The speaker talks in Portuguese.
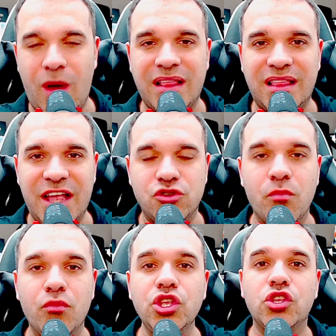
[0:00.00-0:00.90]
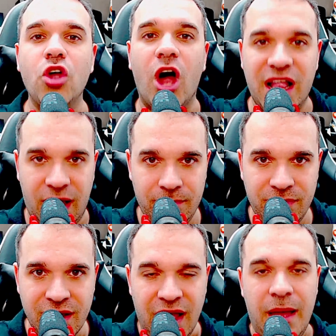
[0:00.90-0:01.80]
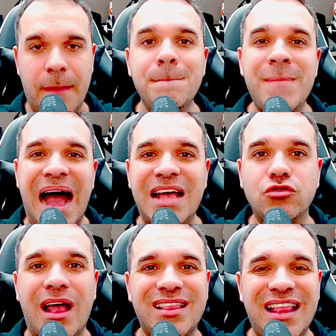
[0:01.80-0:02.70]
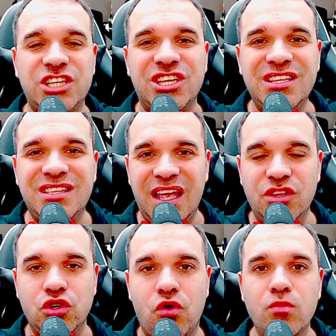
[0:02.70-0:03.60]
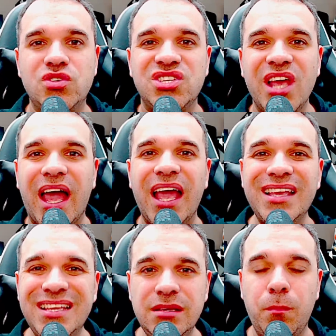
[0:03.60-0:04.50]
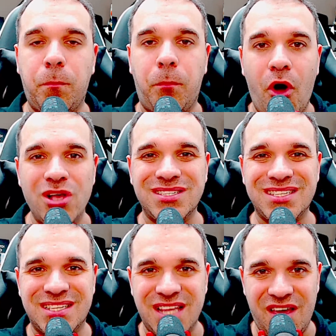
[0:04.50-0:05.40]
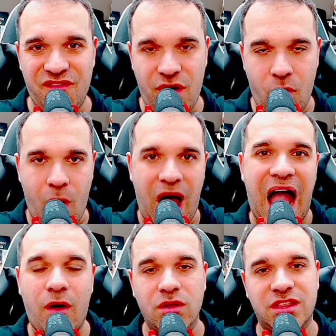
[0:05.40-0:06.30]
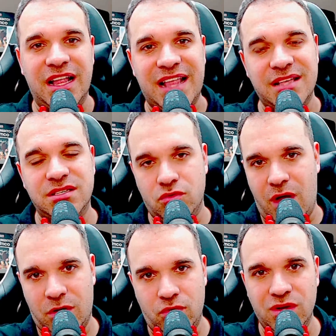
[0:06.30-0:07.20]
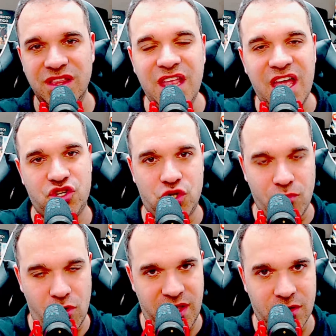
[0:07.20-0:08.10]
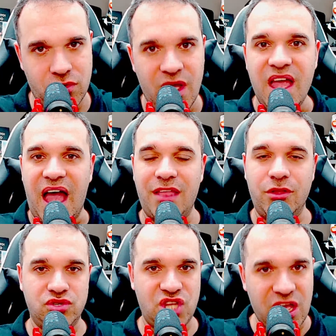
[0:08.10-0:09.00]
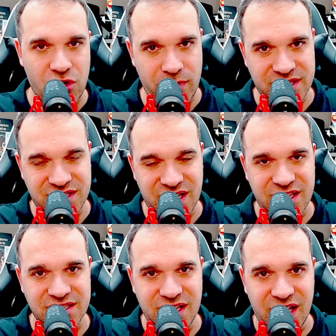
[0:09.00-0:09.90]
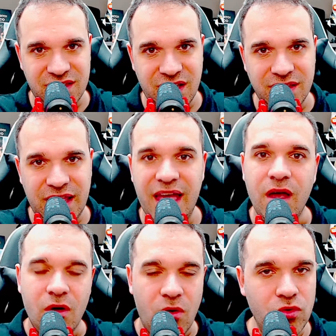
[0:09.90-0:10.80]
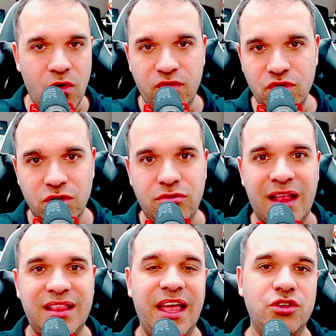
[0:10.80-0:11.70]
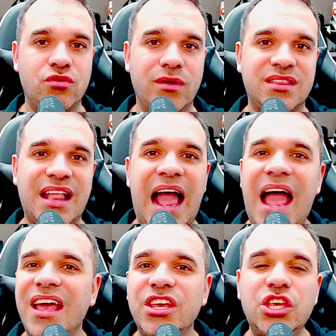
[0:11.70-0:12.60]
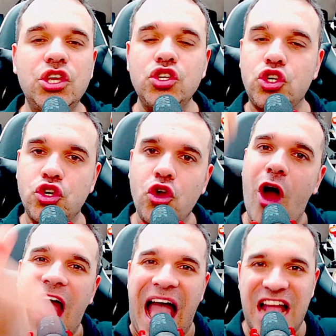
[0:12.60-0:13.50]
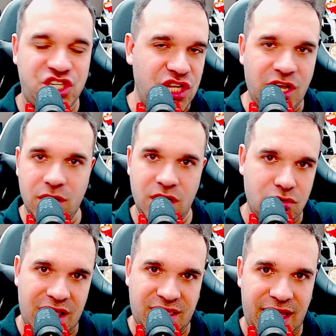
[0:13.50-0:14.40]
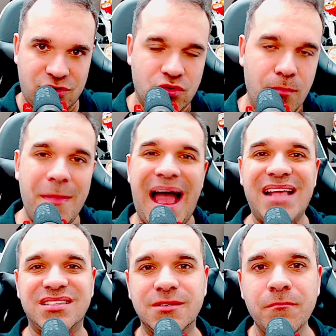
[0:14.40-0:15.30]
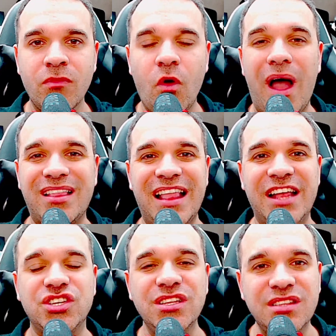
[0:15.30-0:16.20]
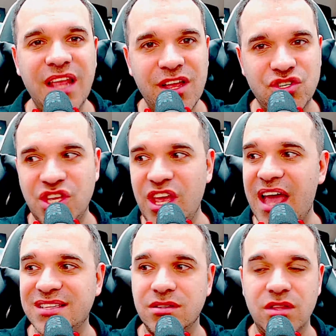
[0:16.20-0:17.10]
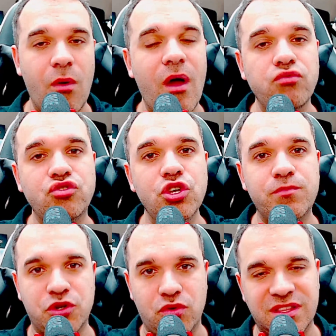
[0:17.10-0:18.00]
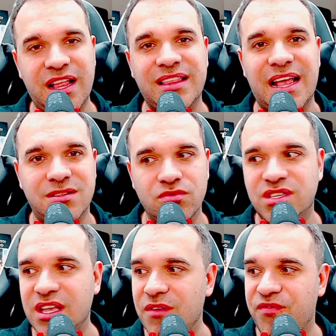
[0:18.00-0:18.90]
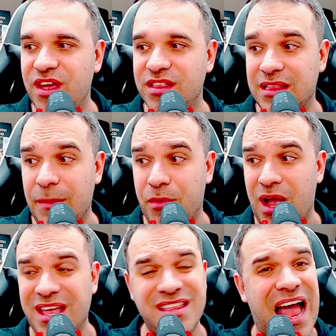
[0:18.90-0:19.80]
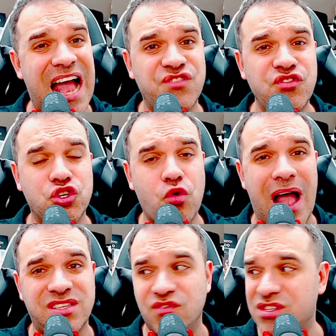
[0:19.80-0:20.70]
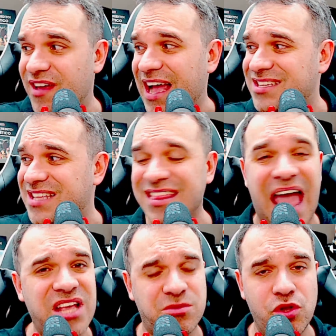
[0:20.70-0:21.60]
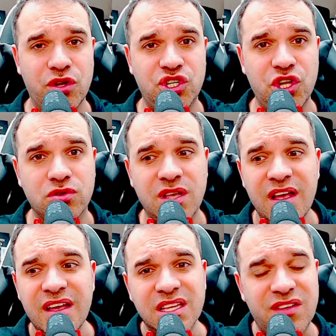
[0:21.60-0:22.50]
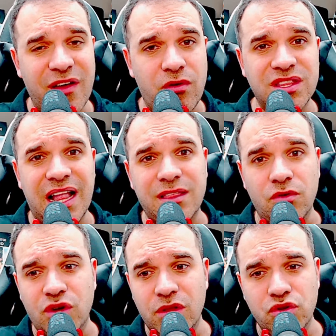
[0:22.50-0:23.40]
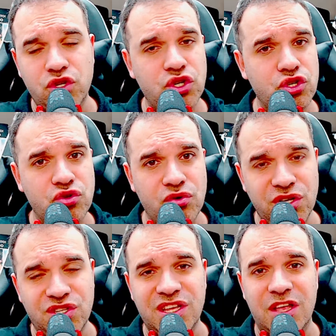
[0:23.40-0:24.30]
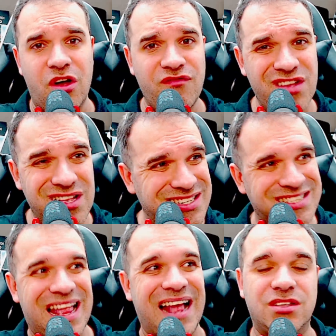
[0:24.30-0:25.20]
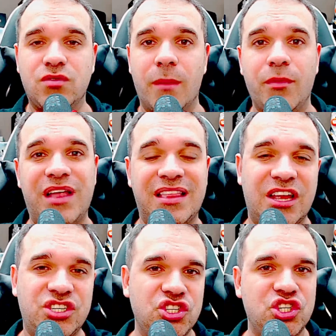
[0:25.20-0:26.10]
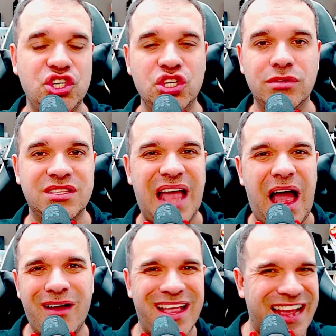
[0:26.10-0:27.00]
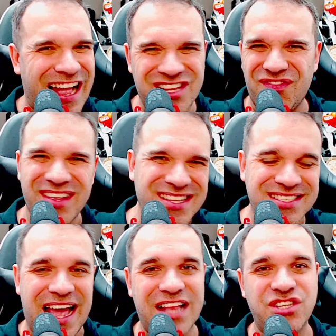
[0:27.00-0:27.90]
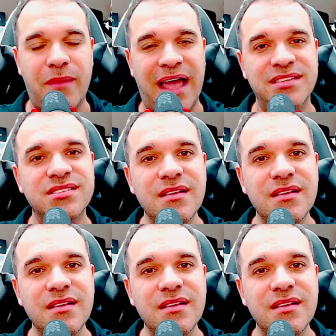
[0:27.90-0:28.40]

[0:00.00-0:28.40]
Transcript: Atlético monitora. Mas o Atlético entende como ser impossível a contratação do Arthur neste momento. A não ser que o Mecenas entre, né? O novo dono do Atlético entrar e jorrar dinheiro dentro do Atlético. Mas o Atlético entende que esse não é o tipo de contratação que seria feita, até por causa da idade, 24. Se você vai gastar 10 milhões de euros, você vai contratar um jogador de 18, 19 anos, destaque do campeonato argentino e tal, aquele cara diferenciado demais.